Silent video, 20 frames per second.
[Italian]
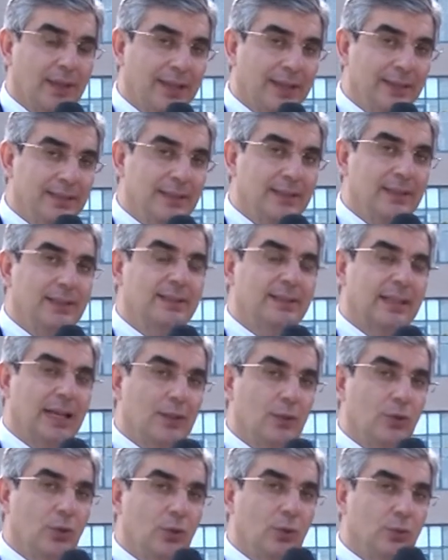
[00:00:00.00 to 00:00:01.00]
anche di
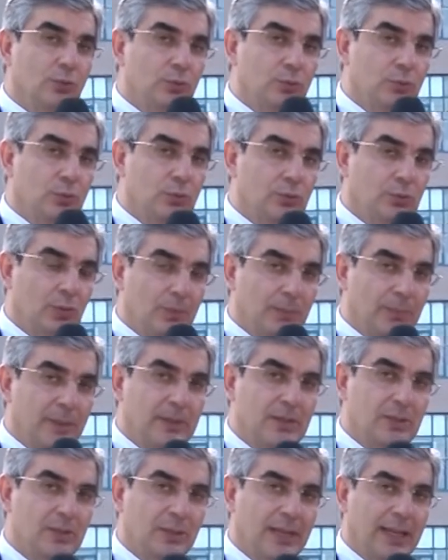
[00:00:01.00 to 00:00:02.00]
dettaglio con tutto il
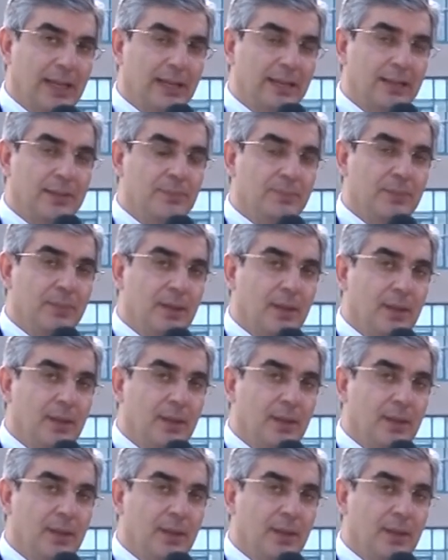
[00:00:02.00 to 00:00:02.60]
personale